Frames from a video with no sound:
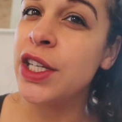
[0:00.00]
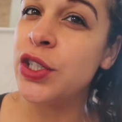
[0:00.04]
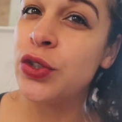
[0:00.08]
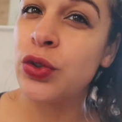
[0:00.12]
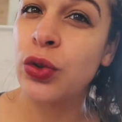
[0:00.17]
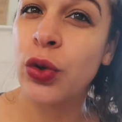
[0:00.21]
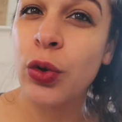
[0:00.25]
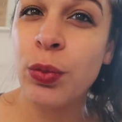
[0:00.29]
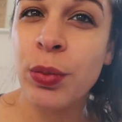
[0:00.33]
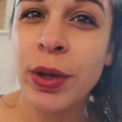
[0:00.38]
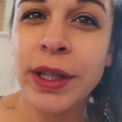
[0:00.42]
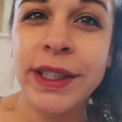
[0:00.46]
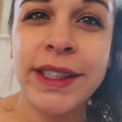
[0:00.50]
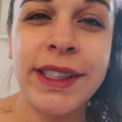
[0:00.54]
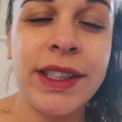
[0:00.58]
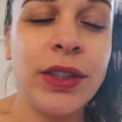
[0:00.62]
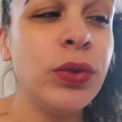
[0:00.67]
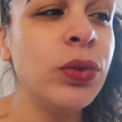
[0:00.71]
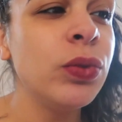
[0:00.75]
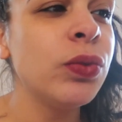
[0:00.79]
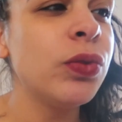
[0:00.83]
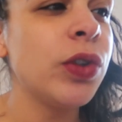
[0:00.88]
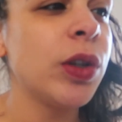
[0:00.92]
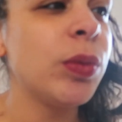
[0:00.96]
Et je
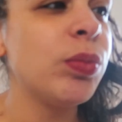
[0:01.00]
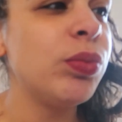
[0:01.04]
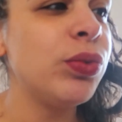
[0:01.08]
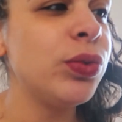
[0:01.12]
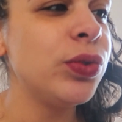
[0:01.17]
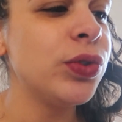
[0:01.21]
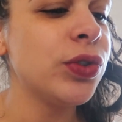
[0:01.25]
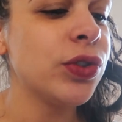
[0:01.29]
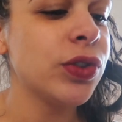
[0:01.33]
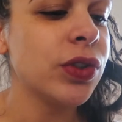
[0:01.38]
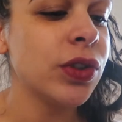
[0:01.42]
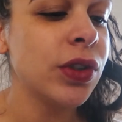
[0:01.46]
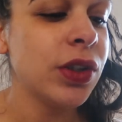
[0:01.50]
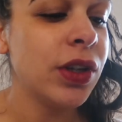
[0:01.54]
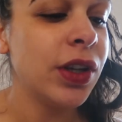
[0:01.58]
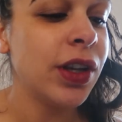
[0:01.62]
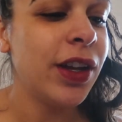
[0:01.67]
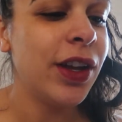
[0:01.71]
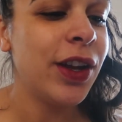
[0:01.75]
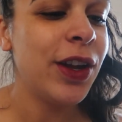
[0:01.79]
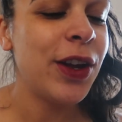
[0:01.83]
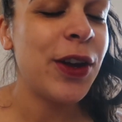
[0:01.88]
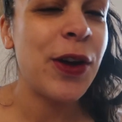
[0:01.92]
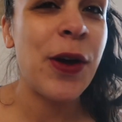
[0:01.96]
remercie une fois de plus
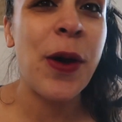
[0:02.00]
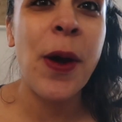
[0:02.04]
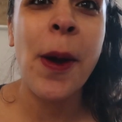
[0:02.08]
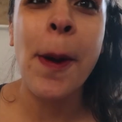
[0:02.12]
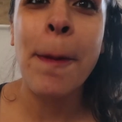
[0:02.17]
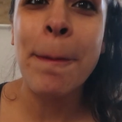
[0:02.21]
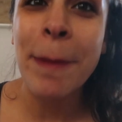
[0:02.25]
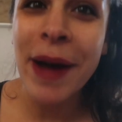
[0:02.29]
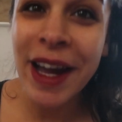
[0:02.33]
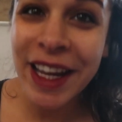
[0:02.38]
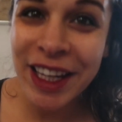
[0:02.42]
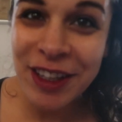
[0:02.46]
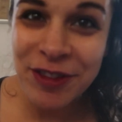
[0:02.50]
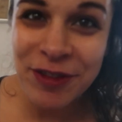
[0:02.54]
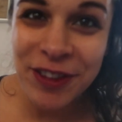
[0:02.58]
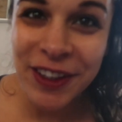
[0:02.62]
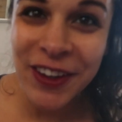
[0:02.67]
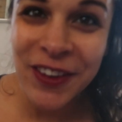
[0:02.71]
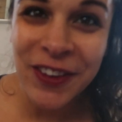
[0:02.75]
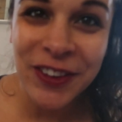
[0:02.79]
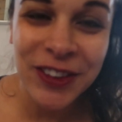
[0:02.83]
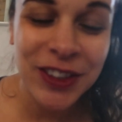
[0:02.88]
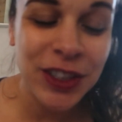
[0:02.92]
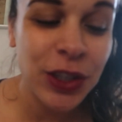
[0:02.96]
ma
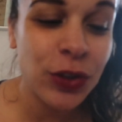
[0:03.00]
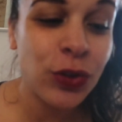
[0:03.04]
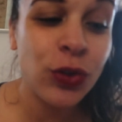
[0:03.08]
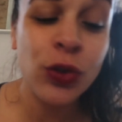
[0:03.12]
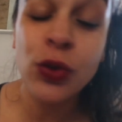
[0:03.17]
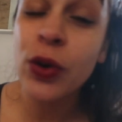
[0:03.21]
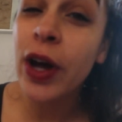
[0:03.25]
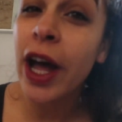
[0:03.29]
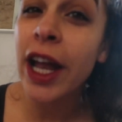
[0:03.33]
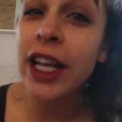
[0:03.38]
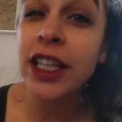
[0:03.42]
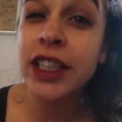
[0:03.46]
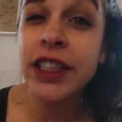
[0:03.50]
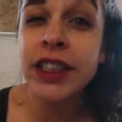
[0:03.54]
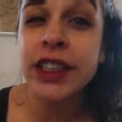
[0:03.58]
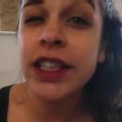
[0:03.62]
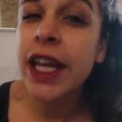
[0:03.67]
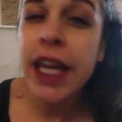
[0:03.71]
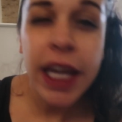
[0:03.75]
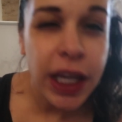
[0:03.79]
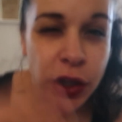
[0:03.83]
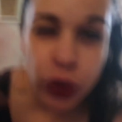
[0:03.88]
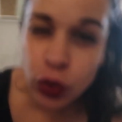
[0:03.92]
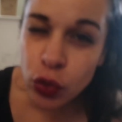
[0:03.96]
référente
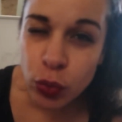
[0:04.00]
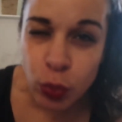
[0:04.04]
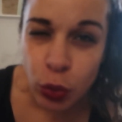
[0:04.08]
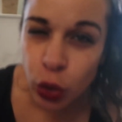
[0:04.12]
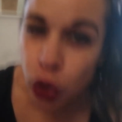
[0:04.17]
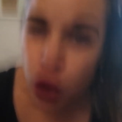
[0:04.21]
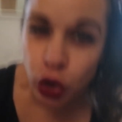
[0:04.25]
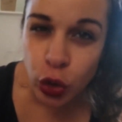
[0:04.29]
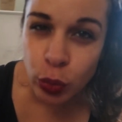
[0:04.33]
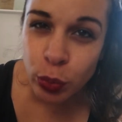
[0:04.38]
Doralie et tout le monde,